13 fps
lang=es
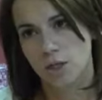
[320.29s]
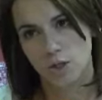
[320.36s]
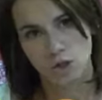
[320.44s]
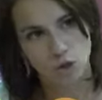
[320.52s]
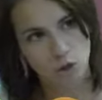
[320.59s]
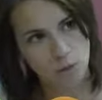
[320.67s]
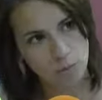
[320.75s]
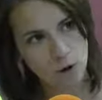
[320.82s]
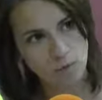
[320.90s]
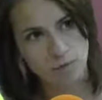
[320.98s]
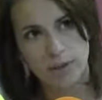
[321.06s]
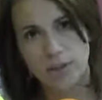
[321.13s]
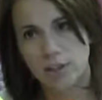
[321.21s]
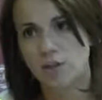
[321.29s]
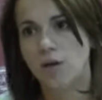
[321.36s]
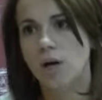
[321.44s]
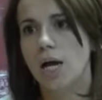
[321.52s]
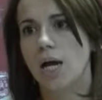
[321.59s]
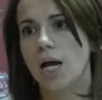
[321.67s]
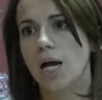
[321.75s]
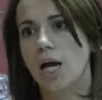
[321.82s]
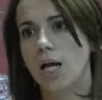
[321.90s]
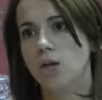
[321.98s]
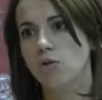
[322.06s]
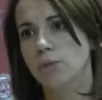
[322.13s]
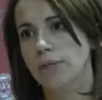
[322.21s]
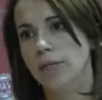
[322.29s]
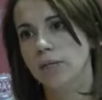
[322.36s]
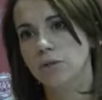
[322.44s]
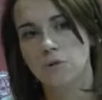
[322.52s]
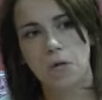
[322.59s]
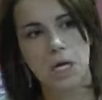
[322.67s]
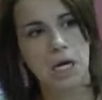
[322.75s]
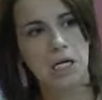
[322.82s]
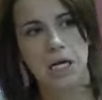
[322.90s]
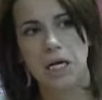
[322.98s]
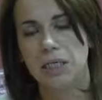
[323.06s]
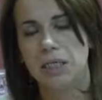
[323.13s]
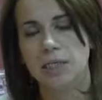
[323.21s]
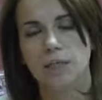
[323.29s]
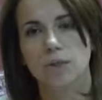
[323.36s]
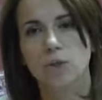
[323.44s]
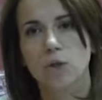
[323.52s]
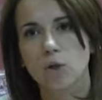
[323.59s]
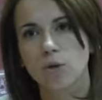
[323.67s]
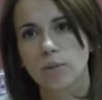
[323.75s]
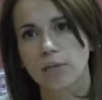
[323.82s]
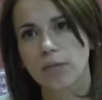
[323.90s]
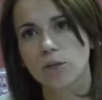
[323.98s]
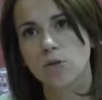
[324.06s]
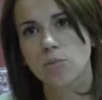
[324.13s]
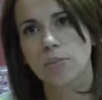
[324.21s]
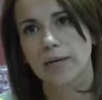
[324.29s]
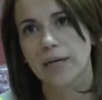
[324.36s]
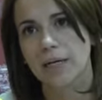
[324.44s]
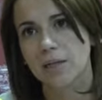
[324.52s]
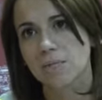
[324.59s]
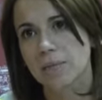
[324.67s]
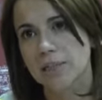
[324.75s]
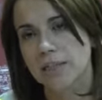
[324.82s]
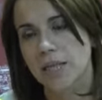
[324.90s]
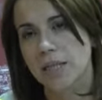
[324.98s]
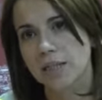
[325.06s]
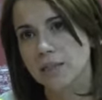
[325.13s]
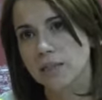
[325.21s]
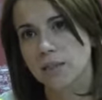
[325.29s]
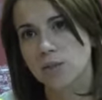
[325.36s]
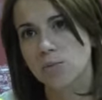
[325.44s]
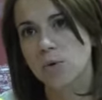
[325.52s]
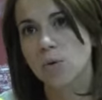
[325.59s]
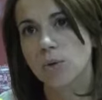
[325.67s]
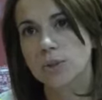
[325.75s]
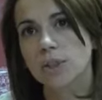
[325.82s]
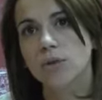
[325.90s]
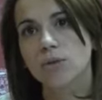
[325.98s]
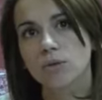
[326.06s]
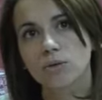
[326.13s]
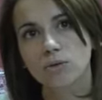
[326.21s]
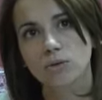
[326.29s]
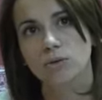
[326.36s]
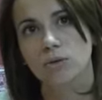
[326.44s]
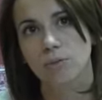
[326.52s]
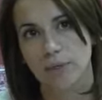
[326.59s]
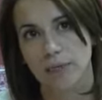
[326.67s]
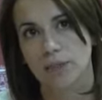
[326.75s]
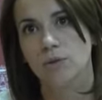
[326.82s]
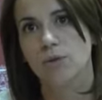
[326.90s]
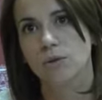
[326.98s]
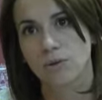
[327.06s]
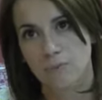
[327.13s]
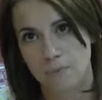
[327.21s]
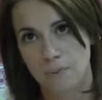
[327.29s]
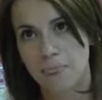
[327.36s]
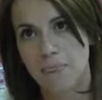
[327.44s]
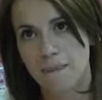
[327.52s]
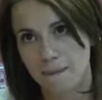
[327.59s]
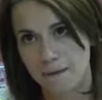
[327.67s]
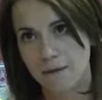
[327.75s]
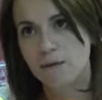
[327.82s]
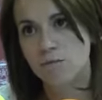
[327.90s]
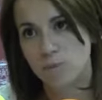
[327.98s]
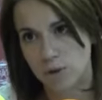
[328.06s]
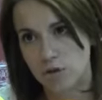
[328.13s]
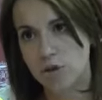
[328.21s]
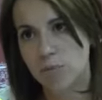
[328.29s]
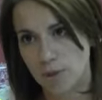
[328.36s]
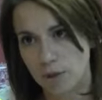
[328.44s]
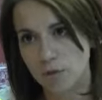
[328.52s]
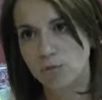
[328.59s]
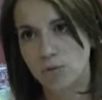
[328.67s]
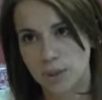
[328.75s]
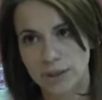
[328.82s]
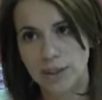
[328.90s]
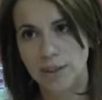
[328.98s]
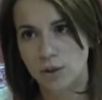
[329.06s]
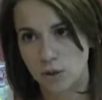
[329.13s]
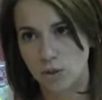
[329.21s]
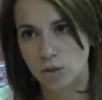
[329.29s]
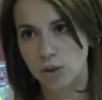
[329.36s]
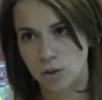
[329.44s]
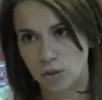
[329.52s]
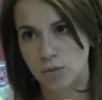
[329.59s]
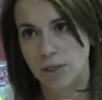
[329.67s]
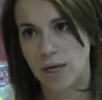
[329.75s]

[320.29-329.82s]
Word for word: Nos hemos ofrecido al Gobierno, al alcalde y a todo el Gobierno para que en medidas de ese tipo cuente con nosotros para todo pero siempre con un criterio y y con